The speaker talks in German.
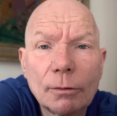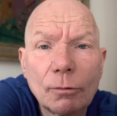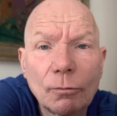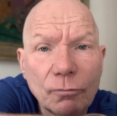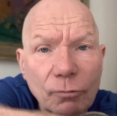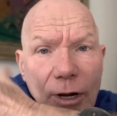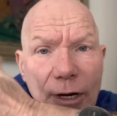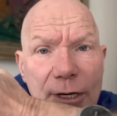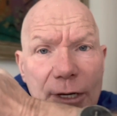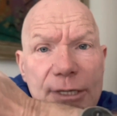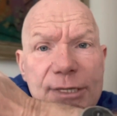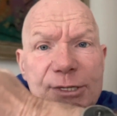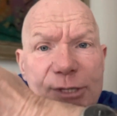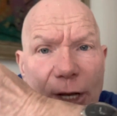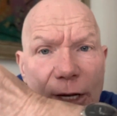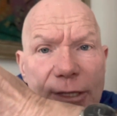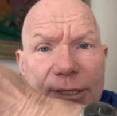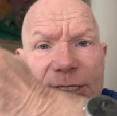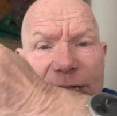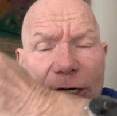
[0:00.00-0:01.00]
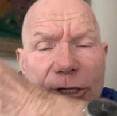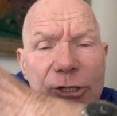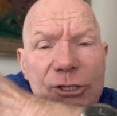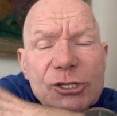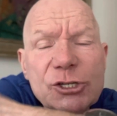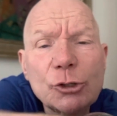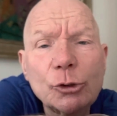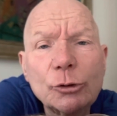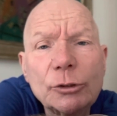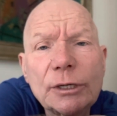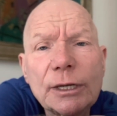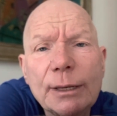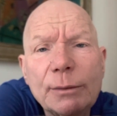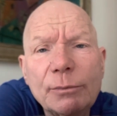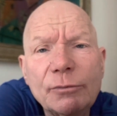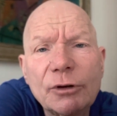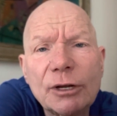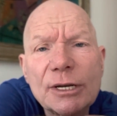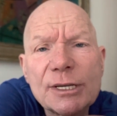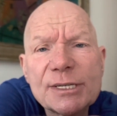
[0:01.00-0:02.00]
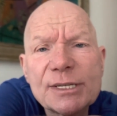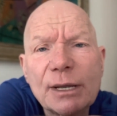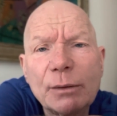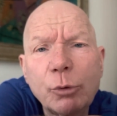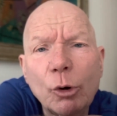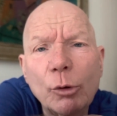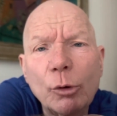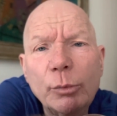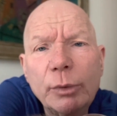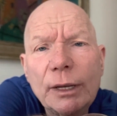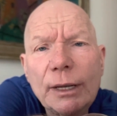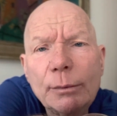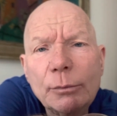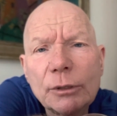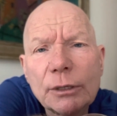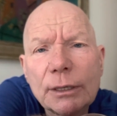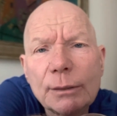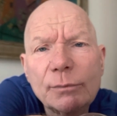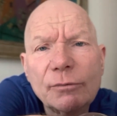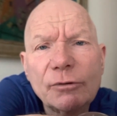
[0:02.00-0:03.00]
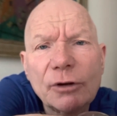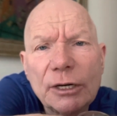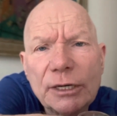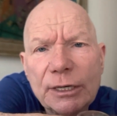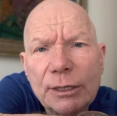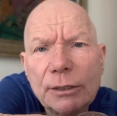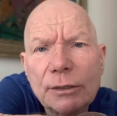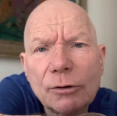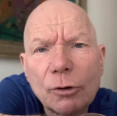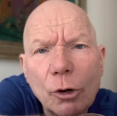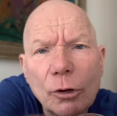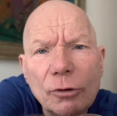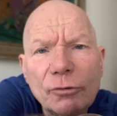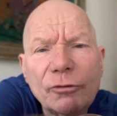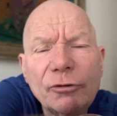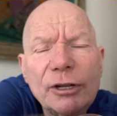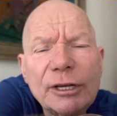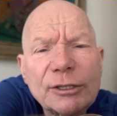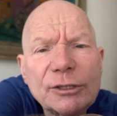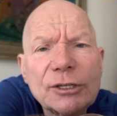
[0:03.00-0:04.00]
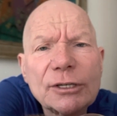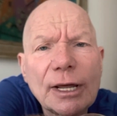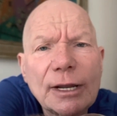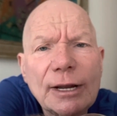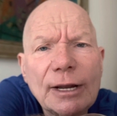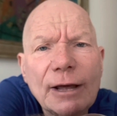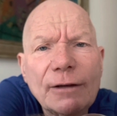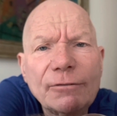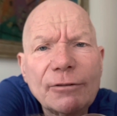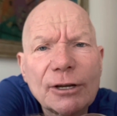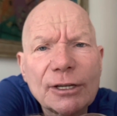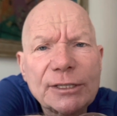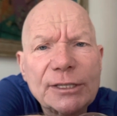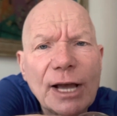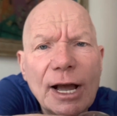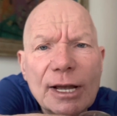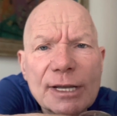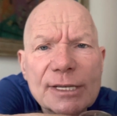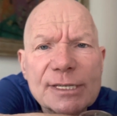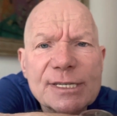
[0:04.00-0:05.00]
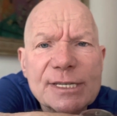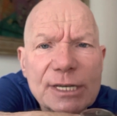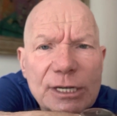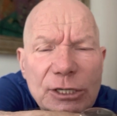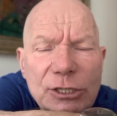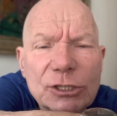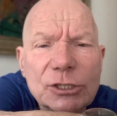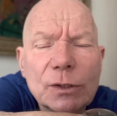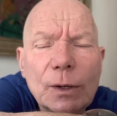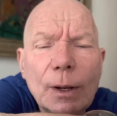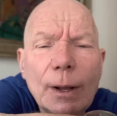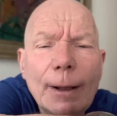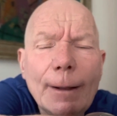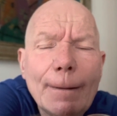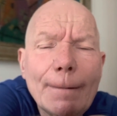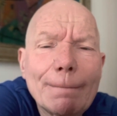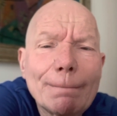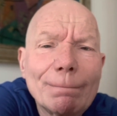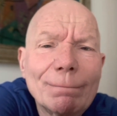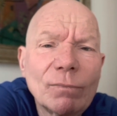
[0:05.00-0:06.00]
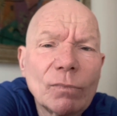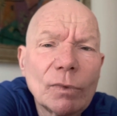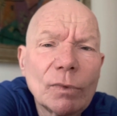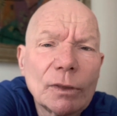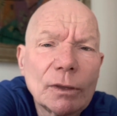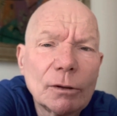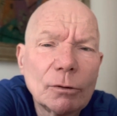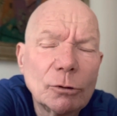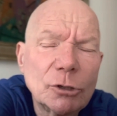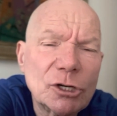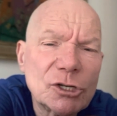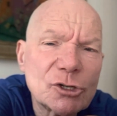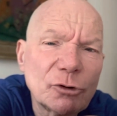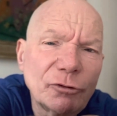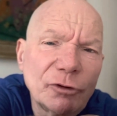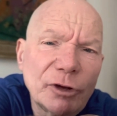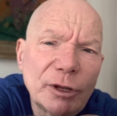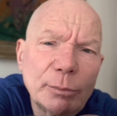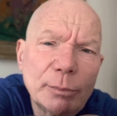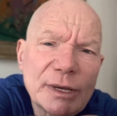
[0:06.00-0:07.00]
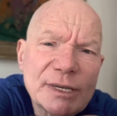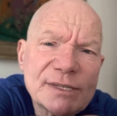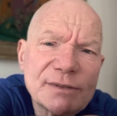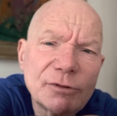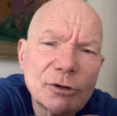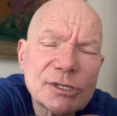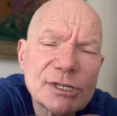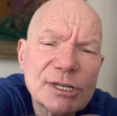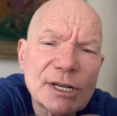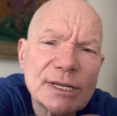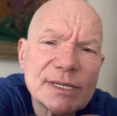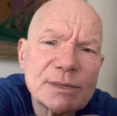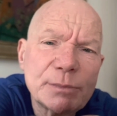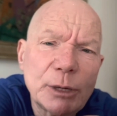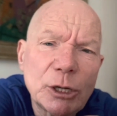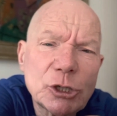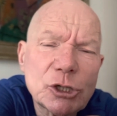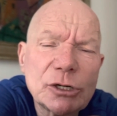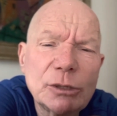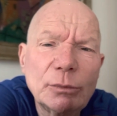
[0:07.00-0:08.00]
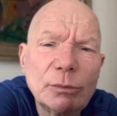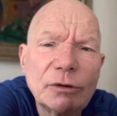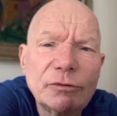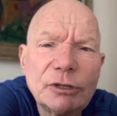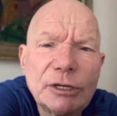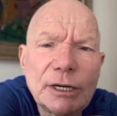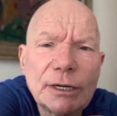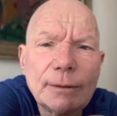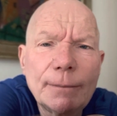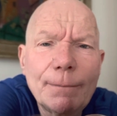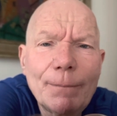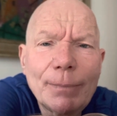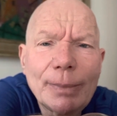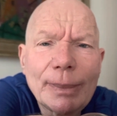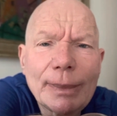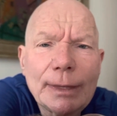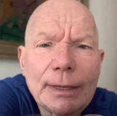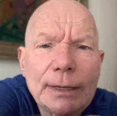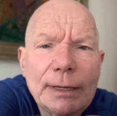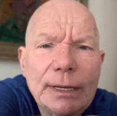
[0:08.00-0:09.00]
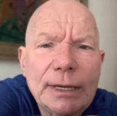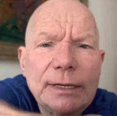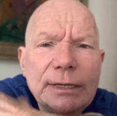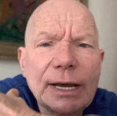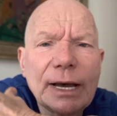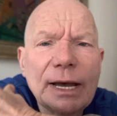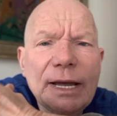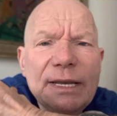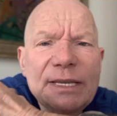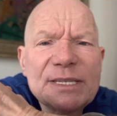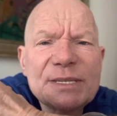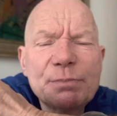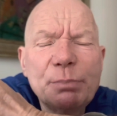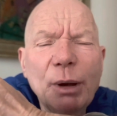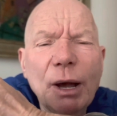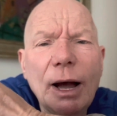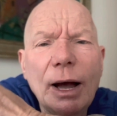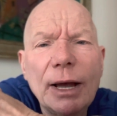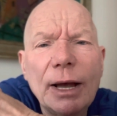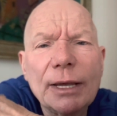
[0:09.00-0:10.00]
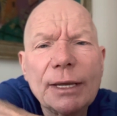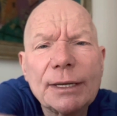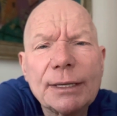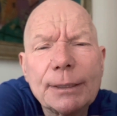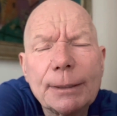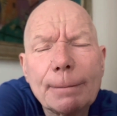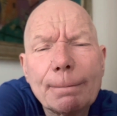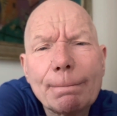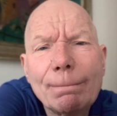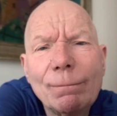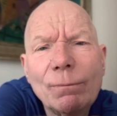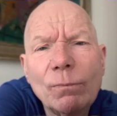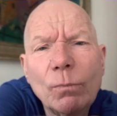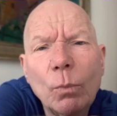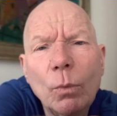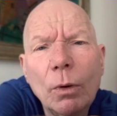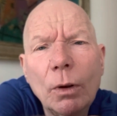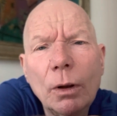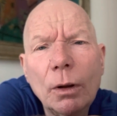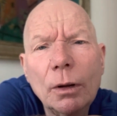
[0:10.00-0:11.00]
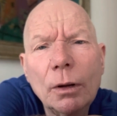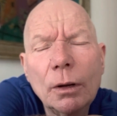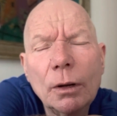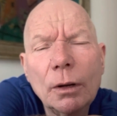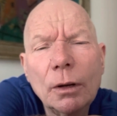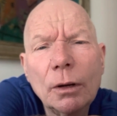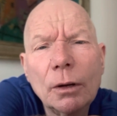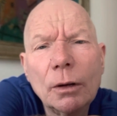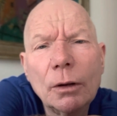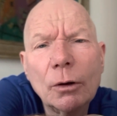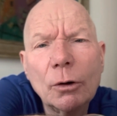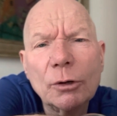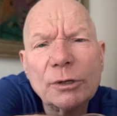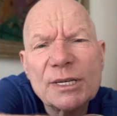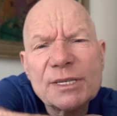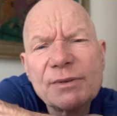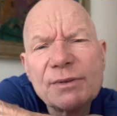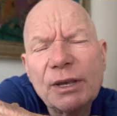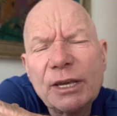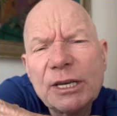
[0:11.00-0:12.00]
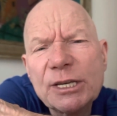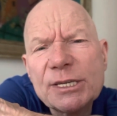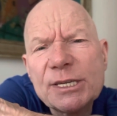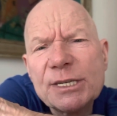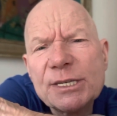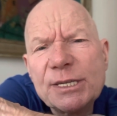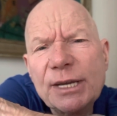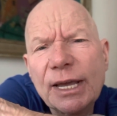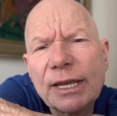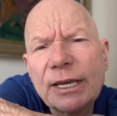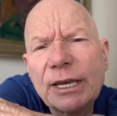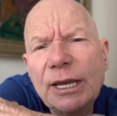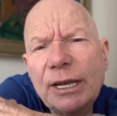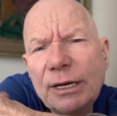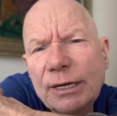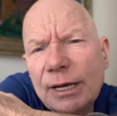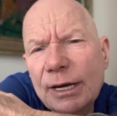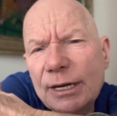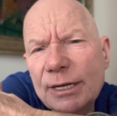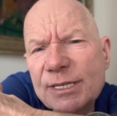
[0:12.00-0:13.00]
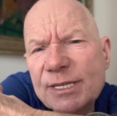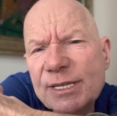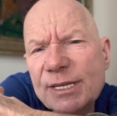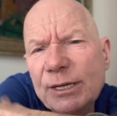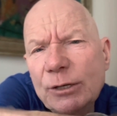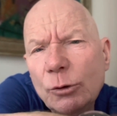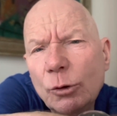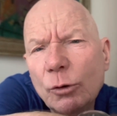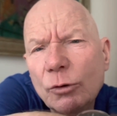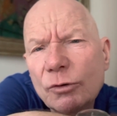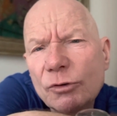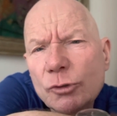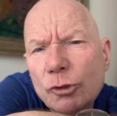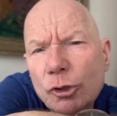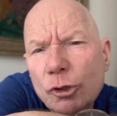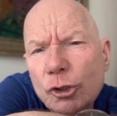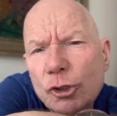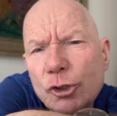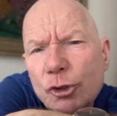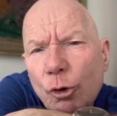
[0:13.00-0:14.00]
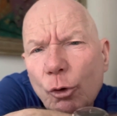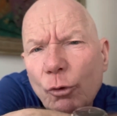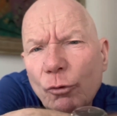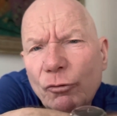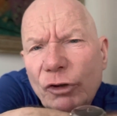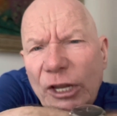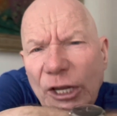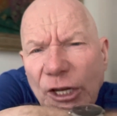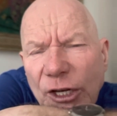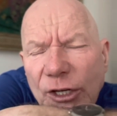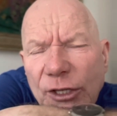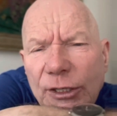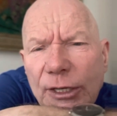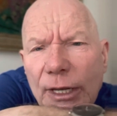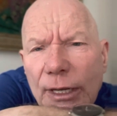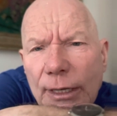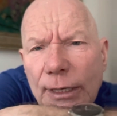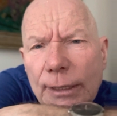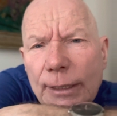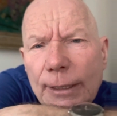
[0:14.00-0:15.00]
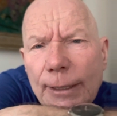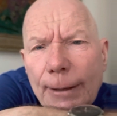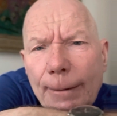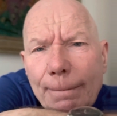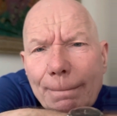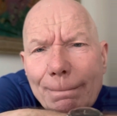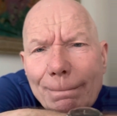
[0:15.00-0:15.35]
weil es dann Sanktionen gibt, weil es dann Probleme gibt, weil die Konflikte dann einfach da sind. Und insofern messen wir uns als Menschen immer wieder in Grenzbereichen. Und deswegen ist es in der Kindererziehung so wichtig,